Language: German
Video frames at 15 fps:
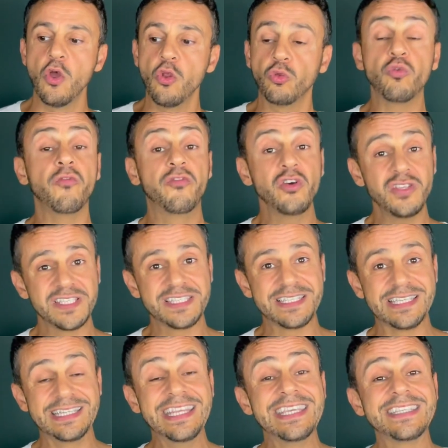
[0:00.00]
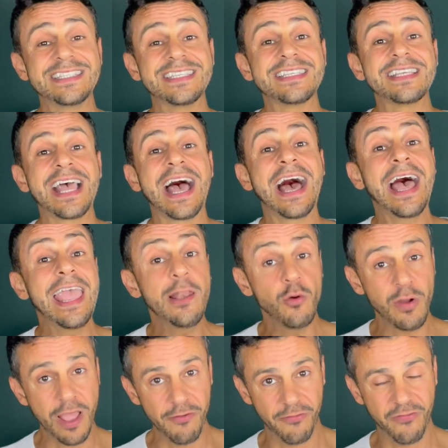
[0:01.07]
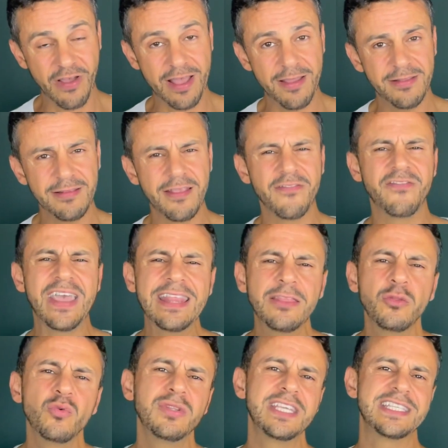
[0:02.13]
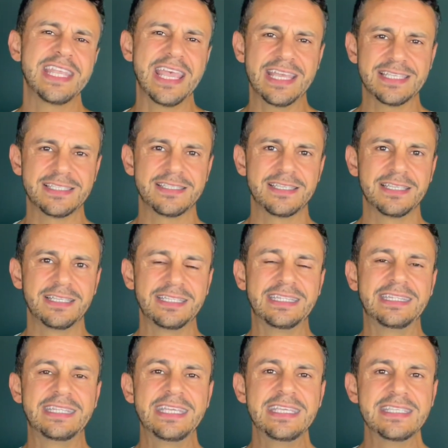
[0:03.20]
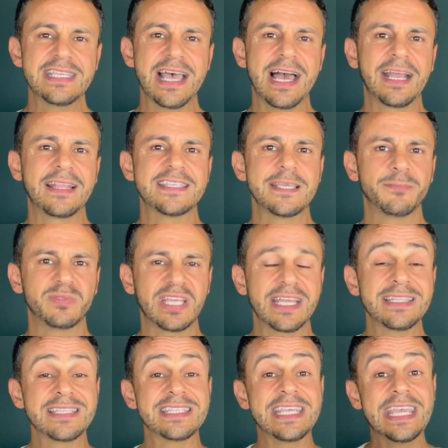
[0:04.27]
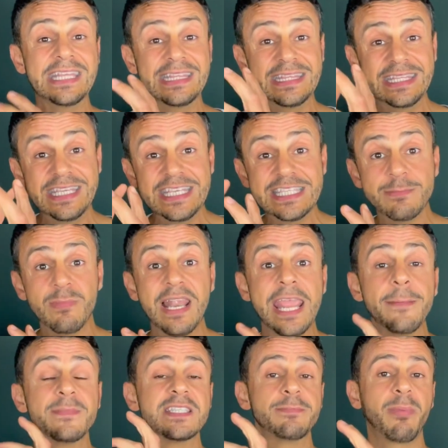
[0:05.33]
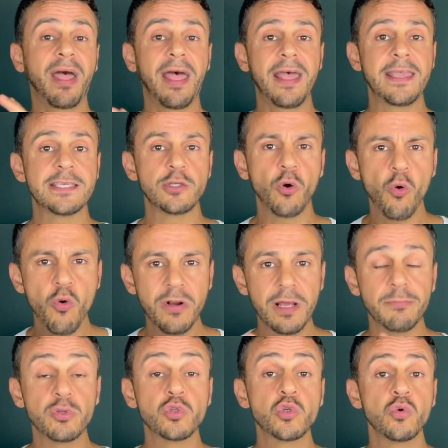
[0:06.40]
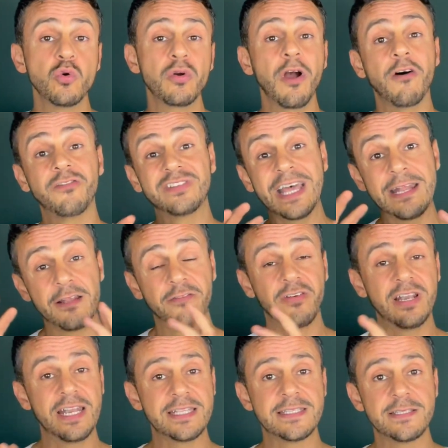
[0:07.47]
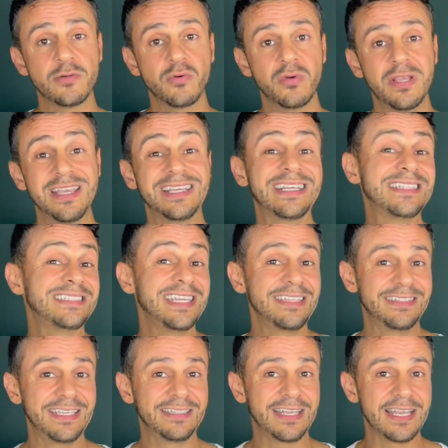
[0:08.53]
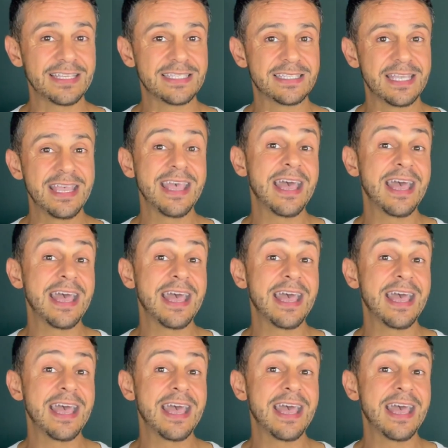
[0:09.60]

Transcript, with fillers: Du wirst nicht Heilung erfahren, wenn du nicht erst diese Akzeptanz in diesem Lebensbereich oder bezogen auf deine Verletzung getätigt hast.